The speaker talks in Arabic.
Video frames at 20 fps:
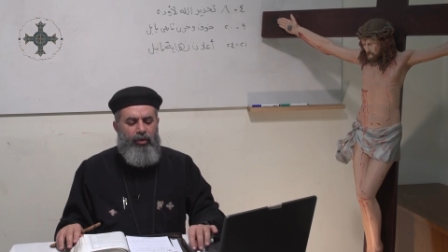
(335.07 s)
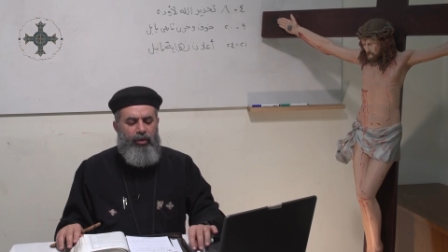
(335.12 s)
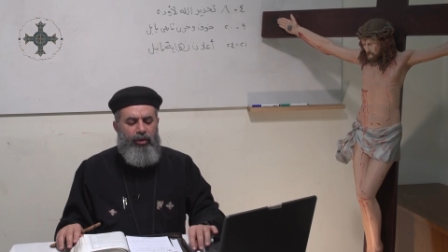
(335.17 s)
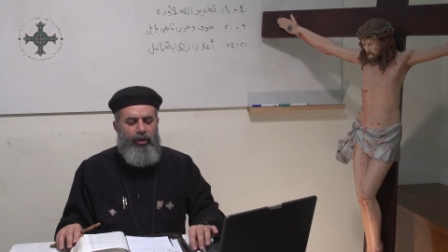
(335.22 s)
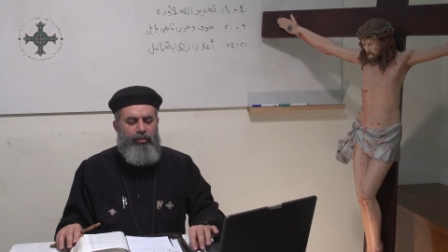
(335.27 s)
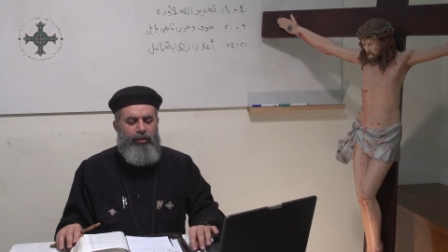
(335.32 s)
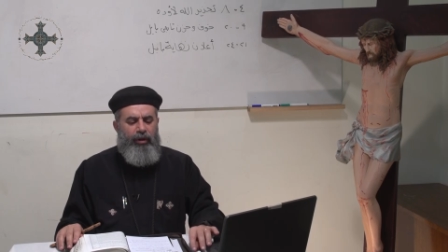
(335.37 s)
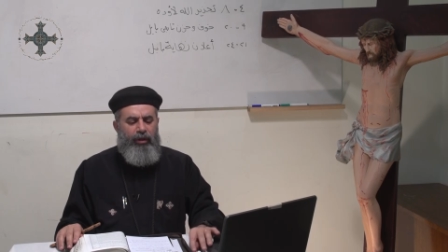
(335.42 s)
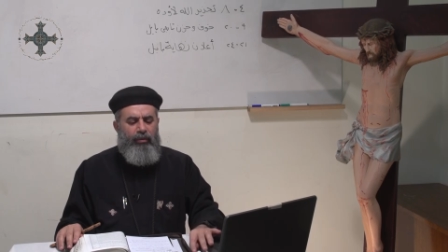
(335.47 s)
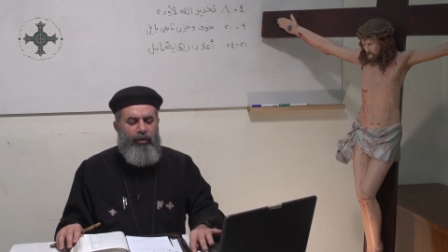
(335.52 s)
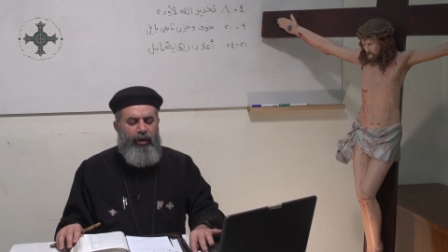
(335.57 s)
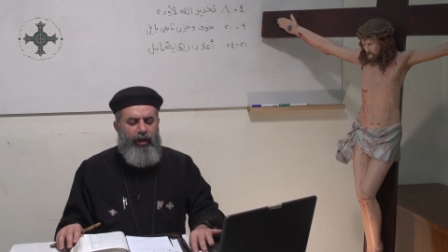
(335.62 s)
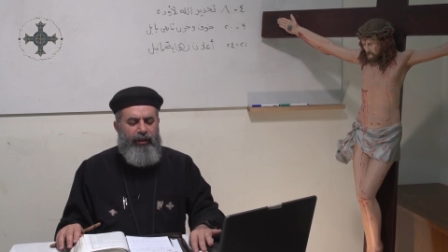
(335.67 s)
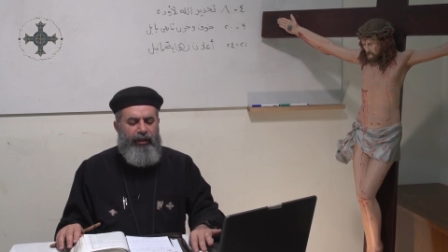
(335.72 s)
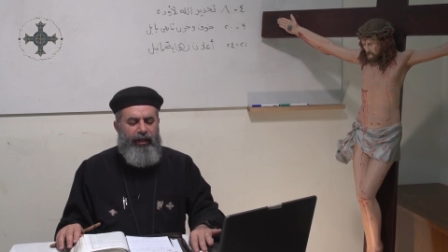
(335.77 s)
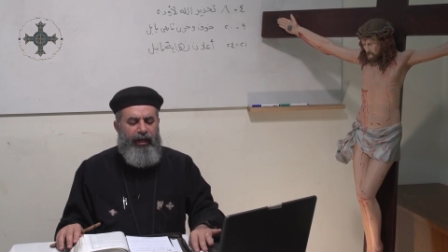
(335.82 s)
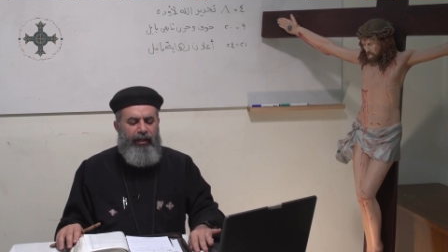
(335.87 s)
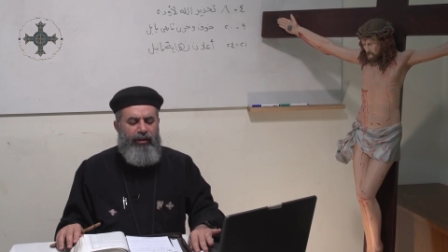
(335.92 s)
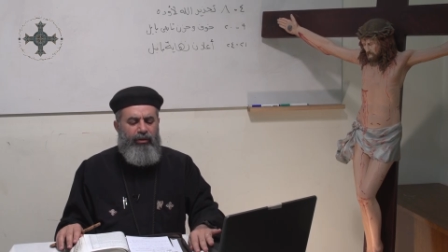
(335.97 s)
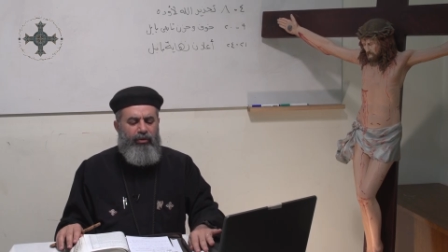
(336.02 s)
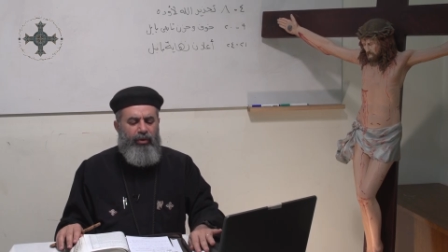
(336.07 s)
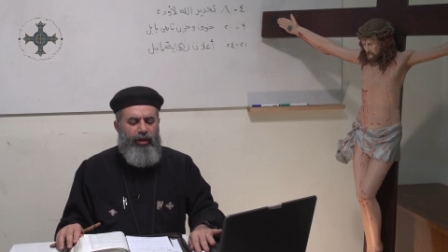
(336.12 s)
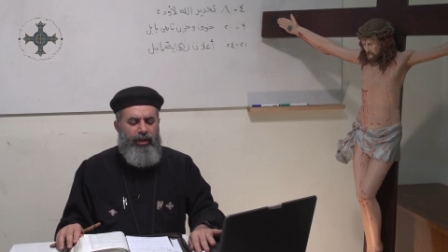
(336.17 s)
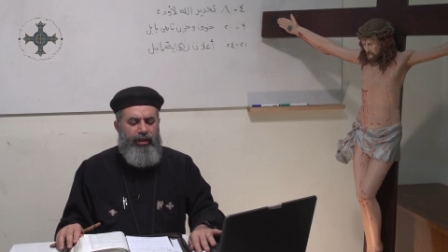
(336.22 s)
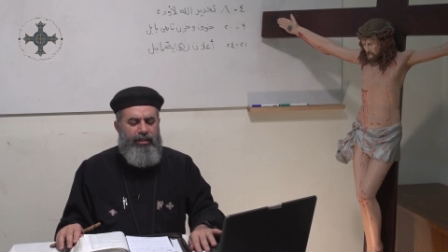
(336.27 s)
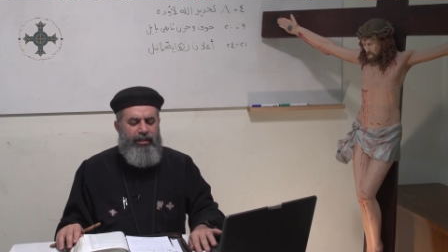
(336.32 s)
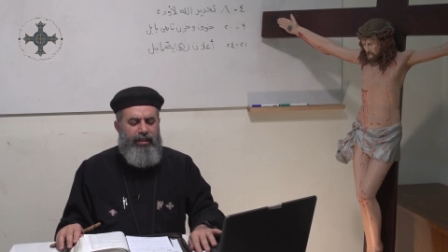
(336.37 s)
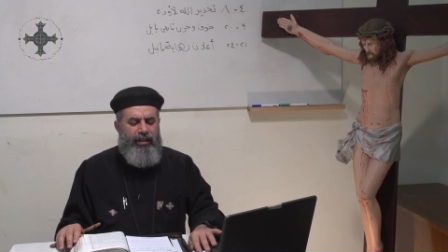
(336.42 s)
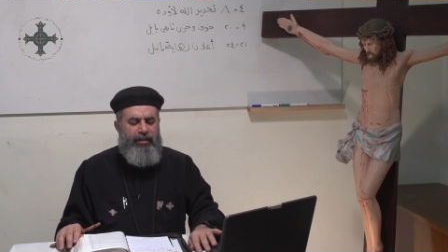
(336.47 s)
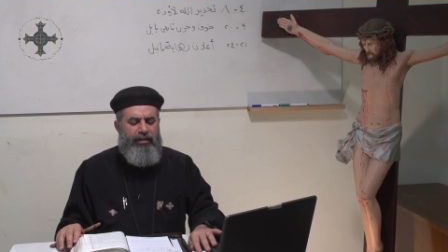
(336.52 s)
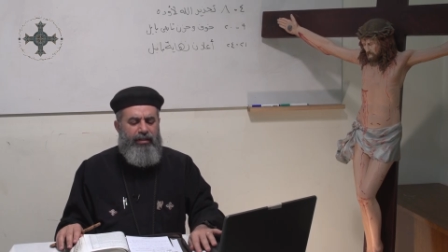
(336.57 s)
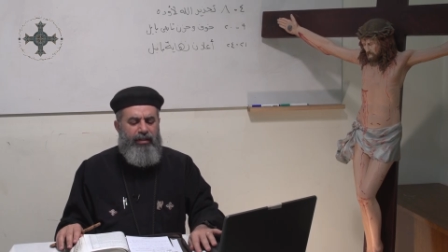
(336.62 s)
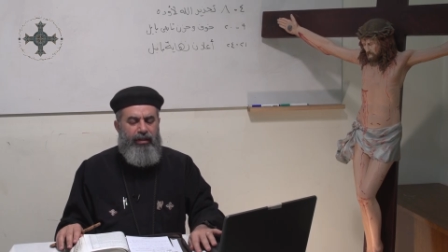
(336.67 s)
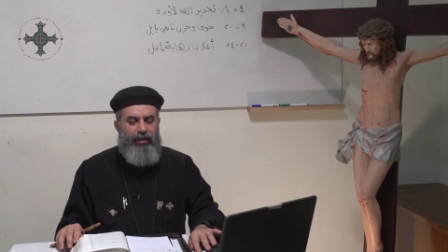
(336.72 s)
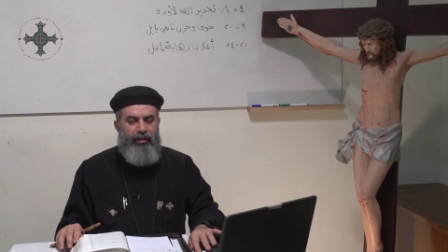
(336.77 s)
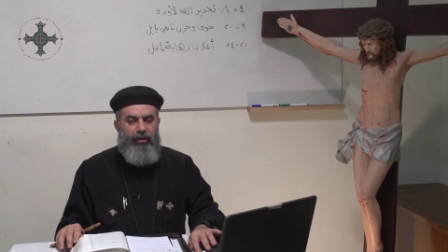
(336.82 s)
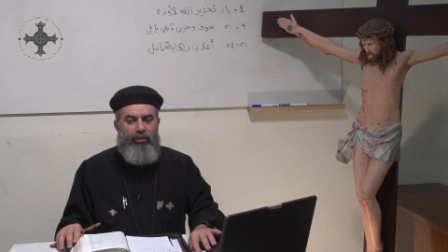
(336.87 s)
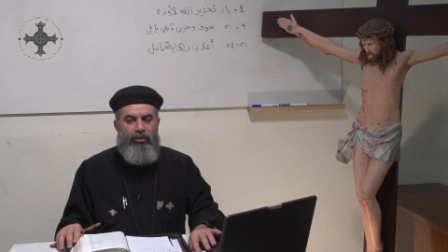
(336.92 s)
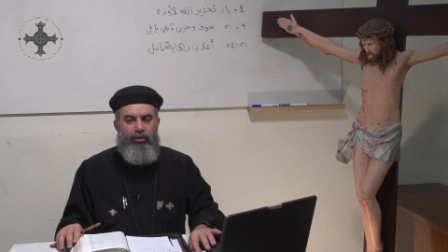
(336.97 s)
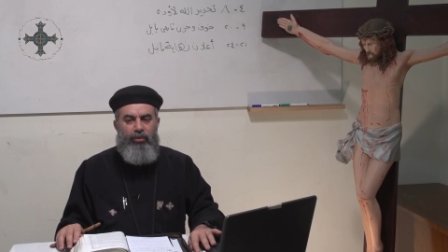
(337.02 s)
ويبقى الواحد عنده إحساس
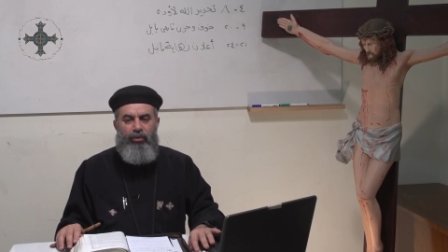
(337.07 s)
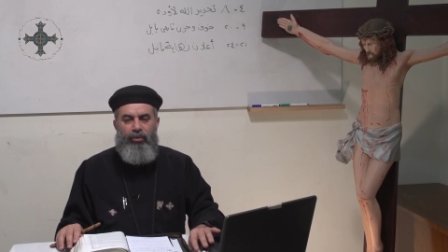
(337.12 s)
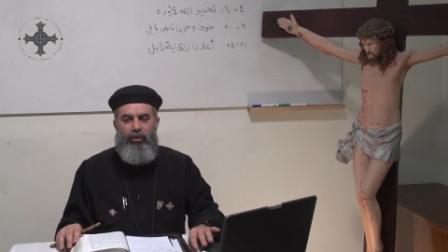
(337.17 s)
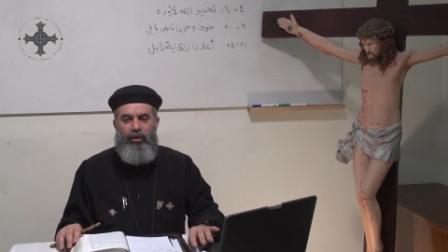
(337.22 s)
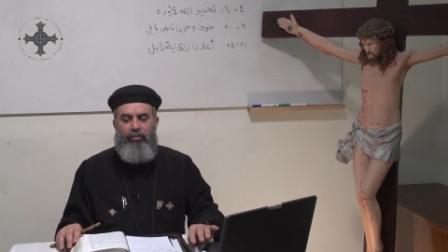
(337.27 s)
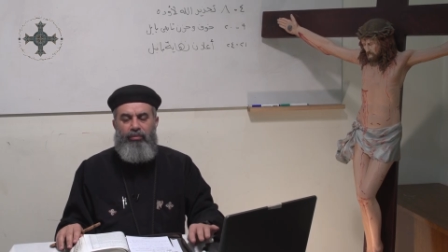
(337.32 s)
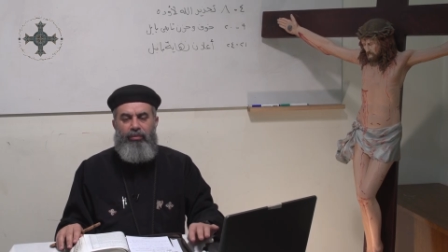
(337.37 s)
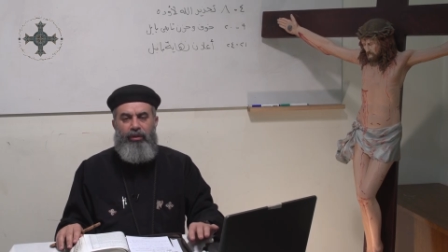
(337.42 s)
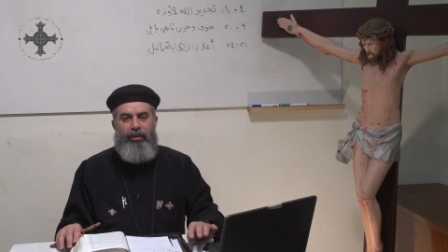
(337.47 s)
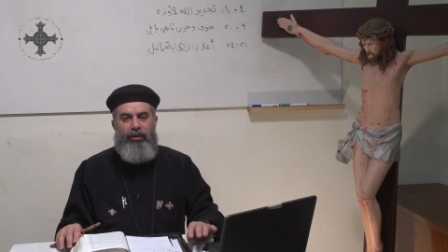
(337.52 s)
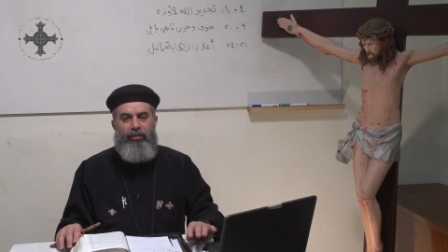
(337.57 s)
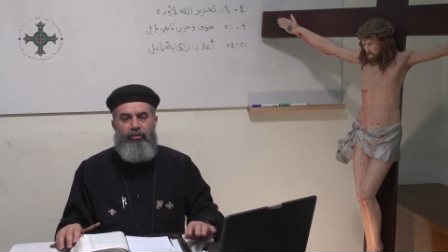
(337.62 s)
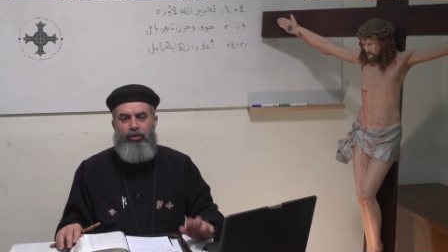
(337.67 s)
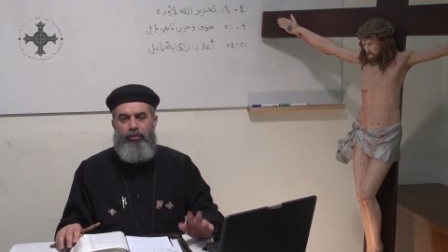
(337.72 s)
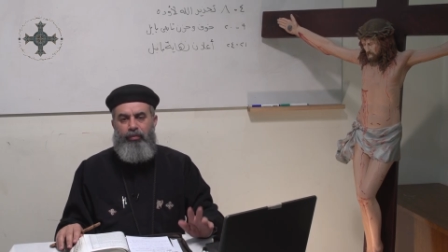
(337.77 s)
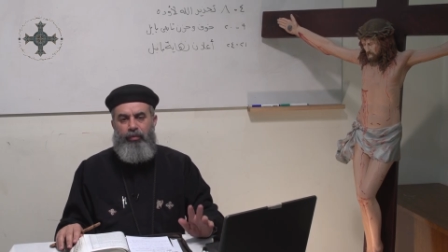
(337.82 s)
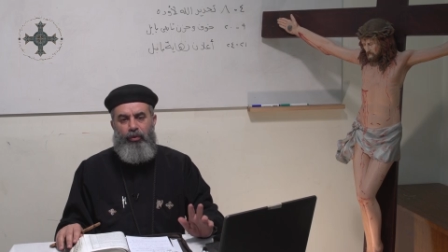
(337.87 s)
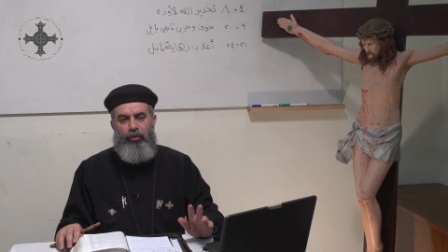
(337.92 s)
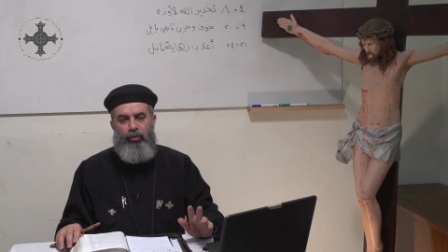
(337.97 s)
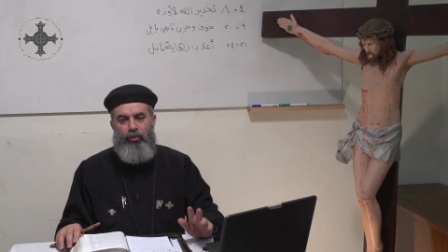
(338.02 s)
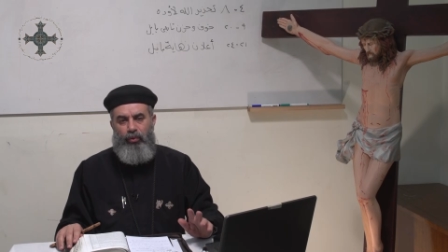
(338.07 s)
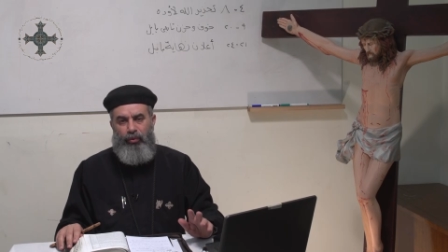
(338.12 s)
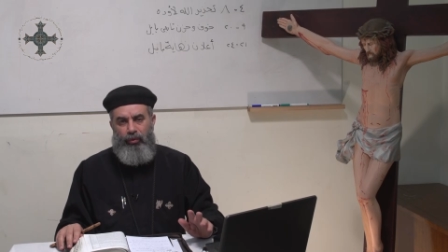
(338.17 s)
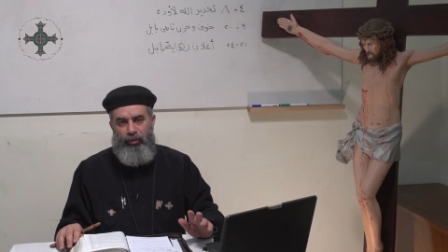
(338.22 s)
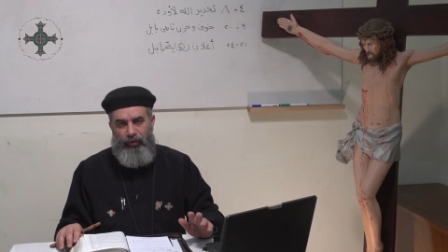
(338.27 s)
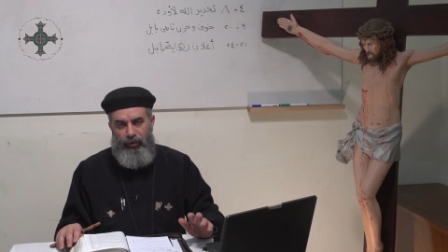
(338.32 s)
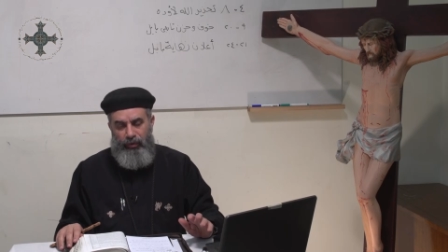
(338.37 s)
إنه ربنا مش موجود